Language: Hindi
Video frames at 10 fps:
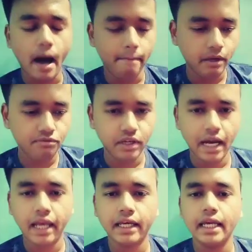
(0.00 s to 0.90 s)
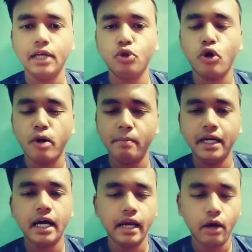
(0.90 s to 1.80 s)
अभी फ़िलहाल के लिए तो गवर्नमेंट
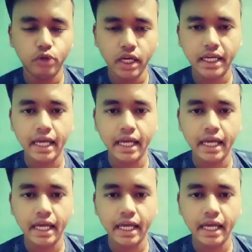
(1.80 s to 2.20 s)
ने अलाउ नहीं